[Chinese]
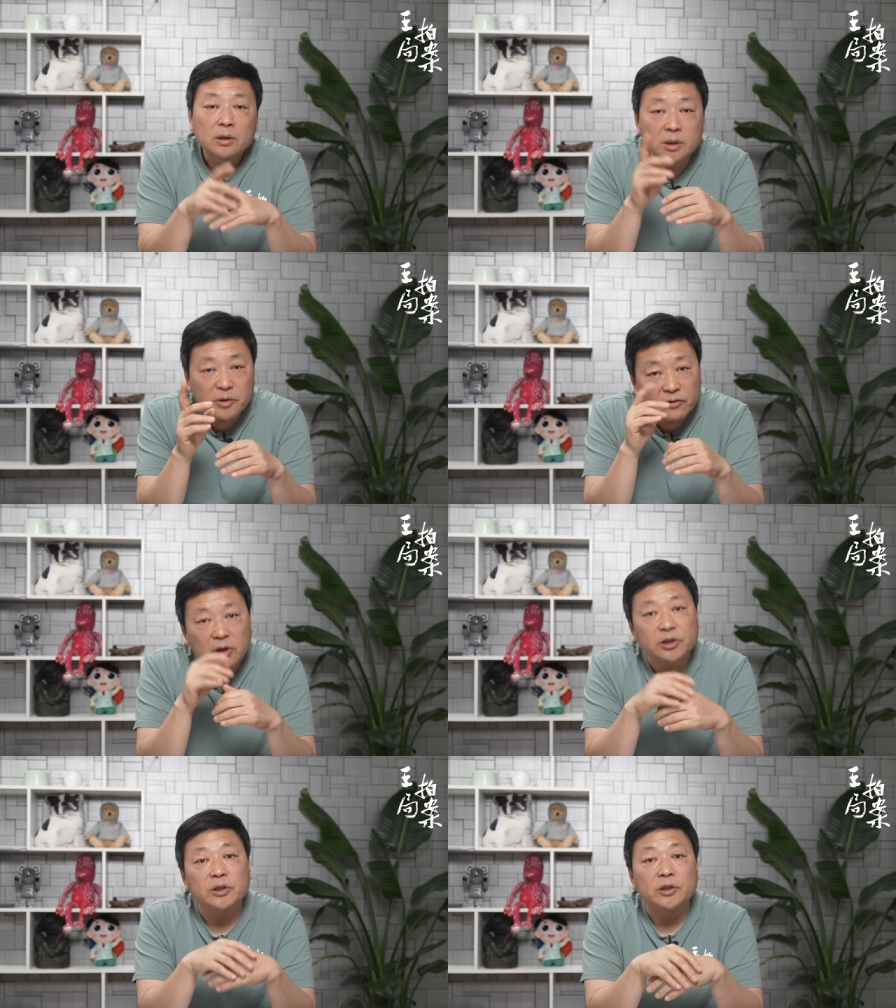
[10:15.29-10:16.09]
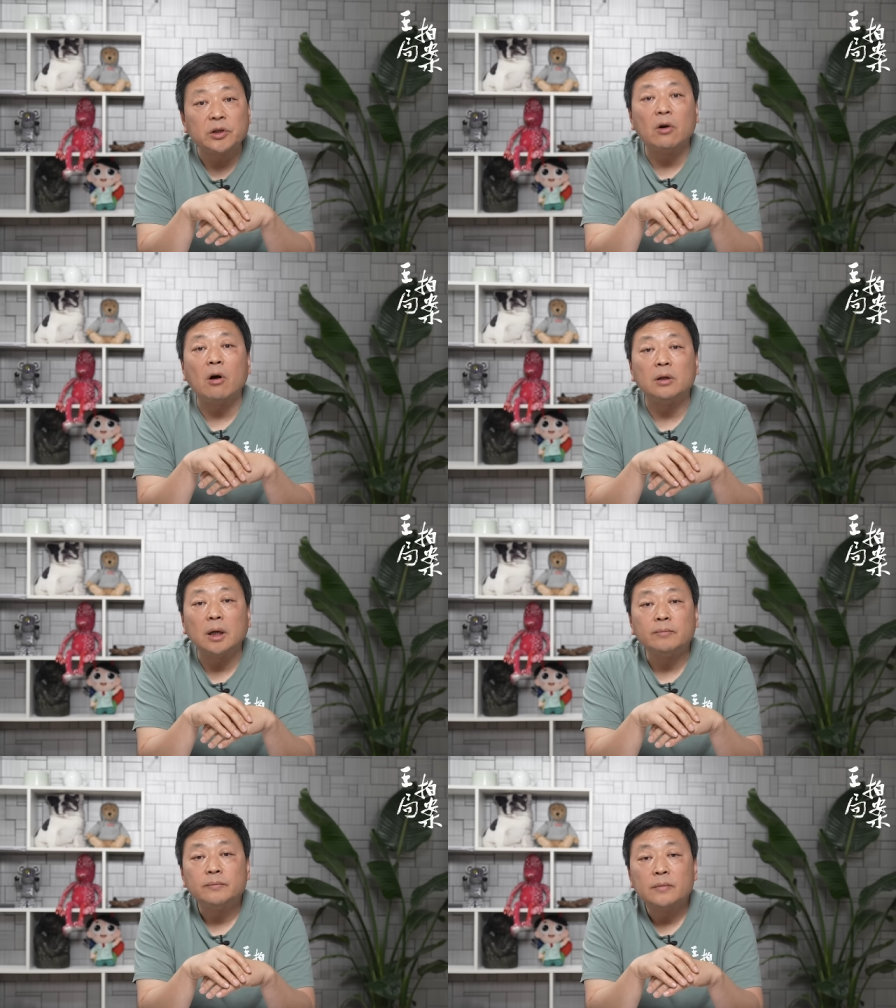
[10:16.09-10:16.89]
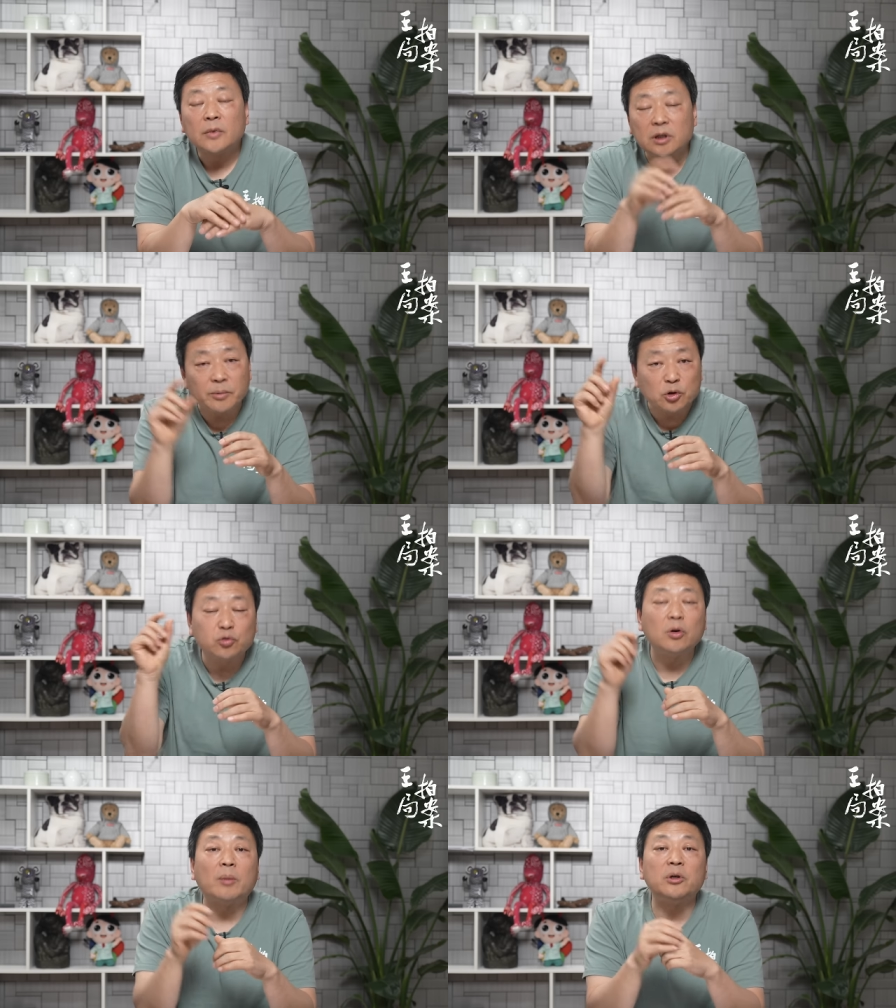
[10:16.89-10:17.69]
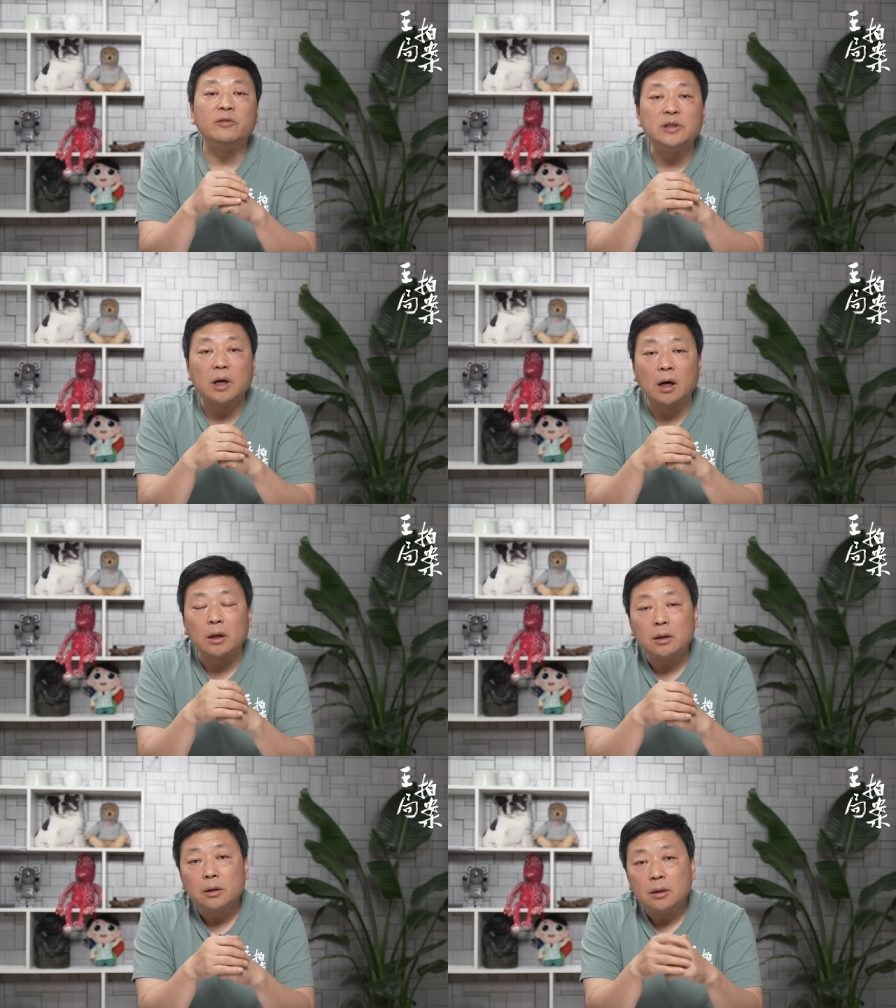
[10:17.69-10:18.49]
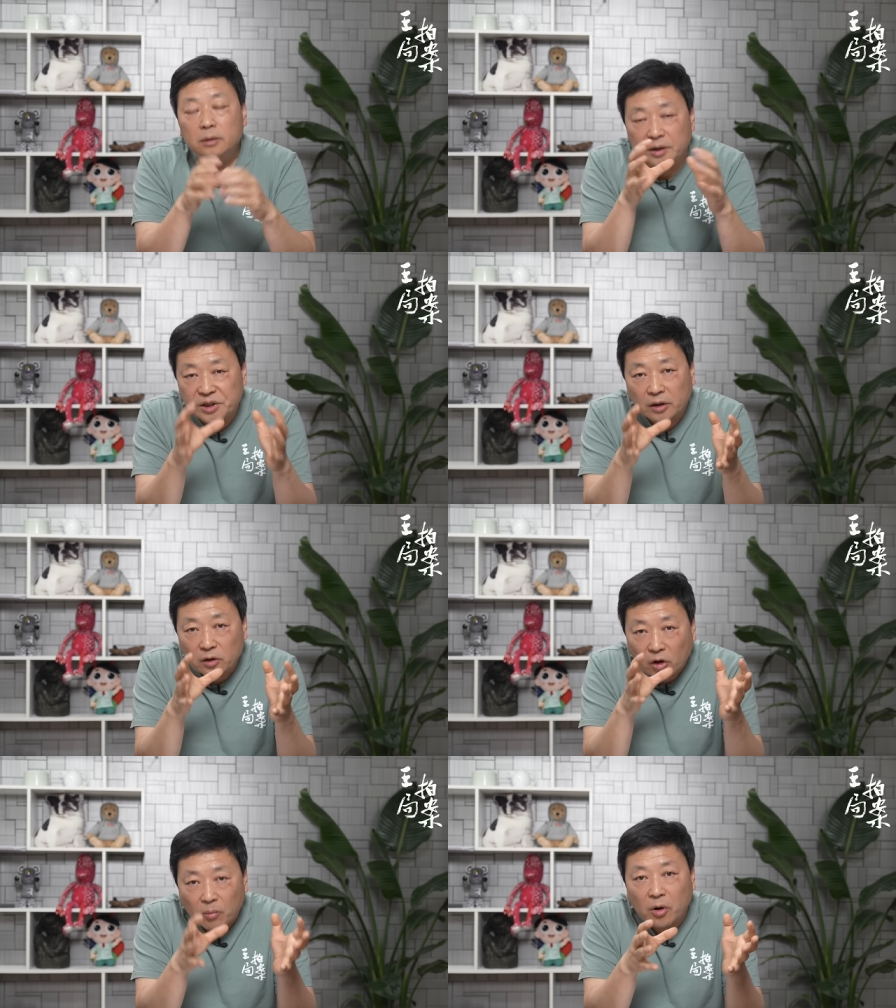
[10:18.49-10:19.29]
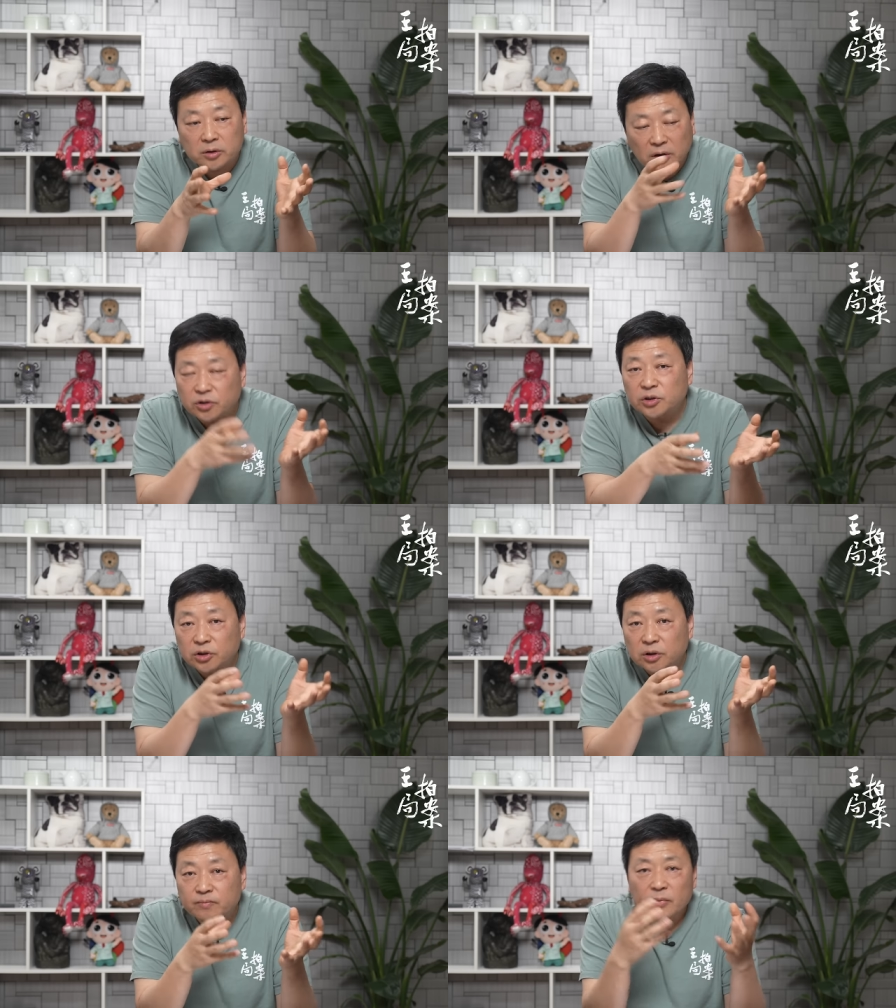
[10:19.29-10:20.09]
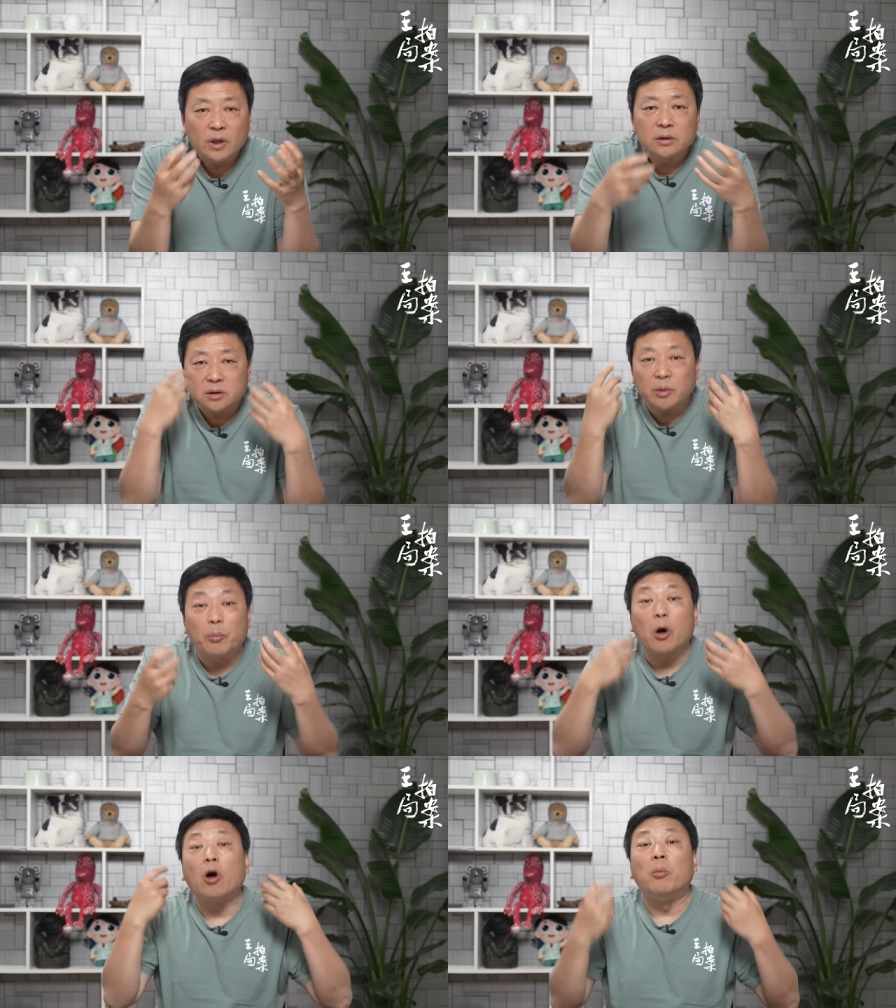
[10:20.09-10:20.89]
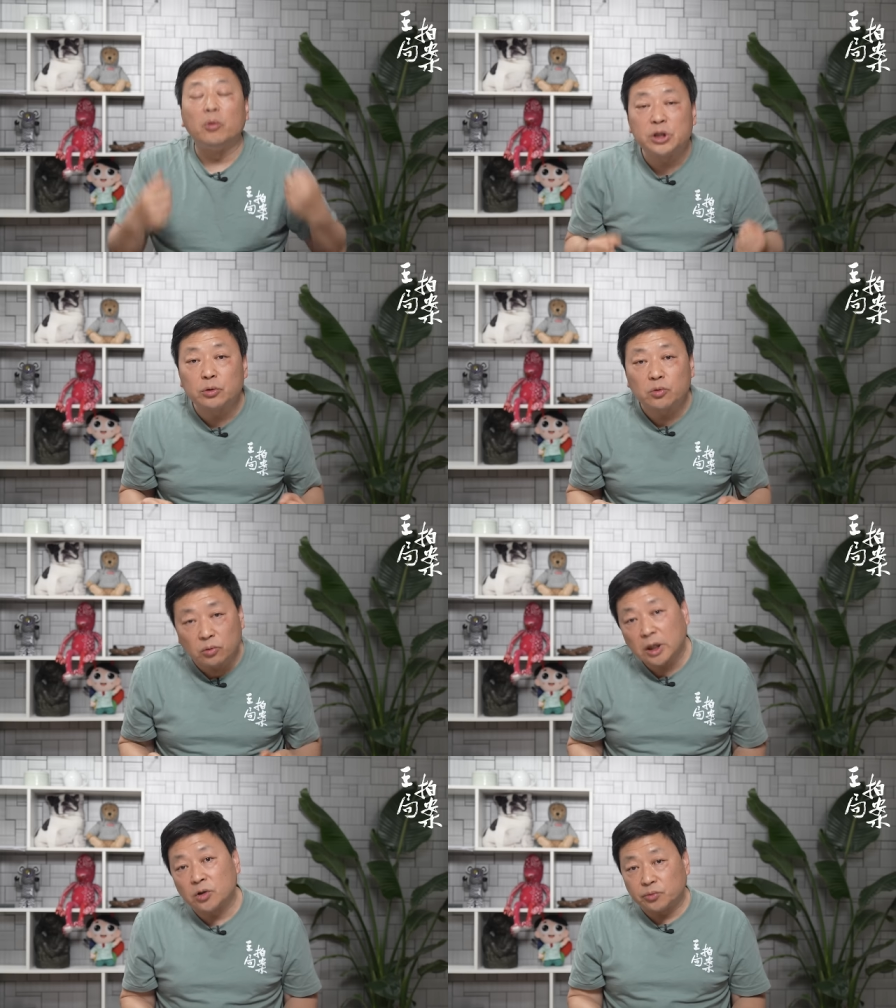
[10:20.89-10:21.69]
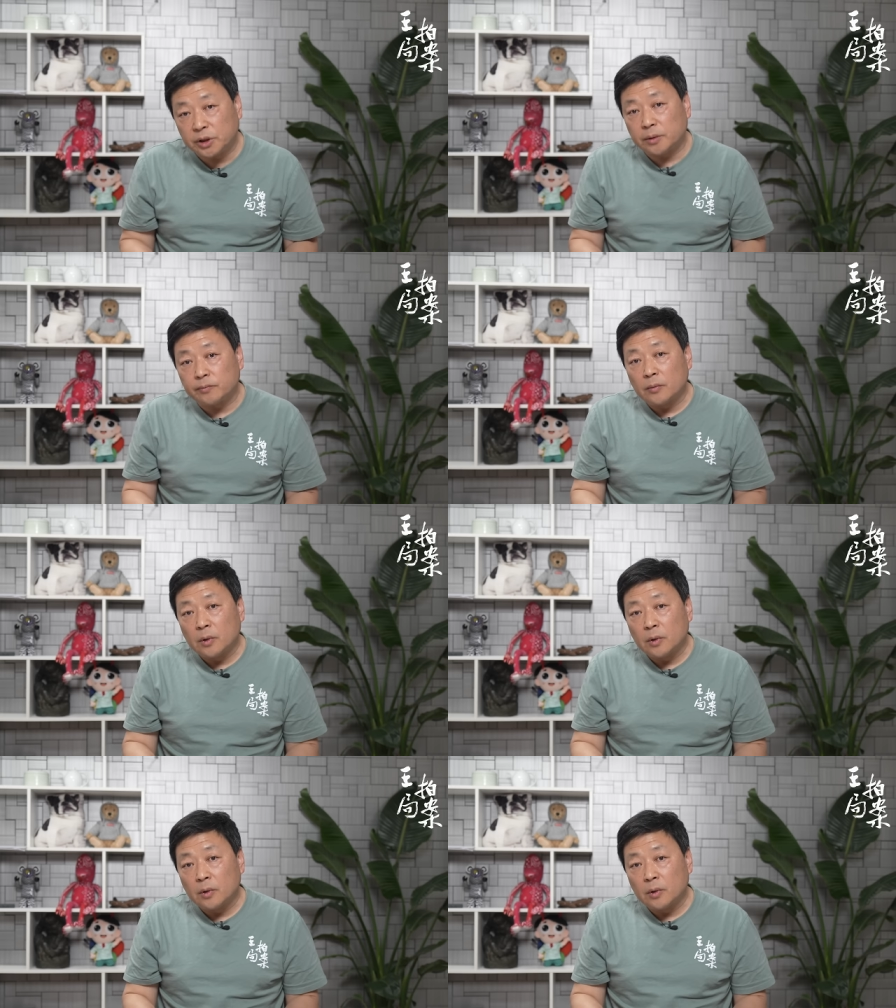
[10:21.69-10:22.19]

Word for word: 这篇文章写的挺好的，啊，一本书啊，不是文章啊。他讲的老毛当时是，怎么跑步进入共产主义。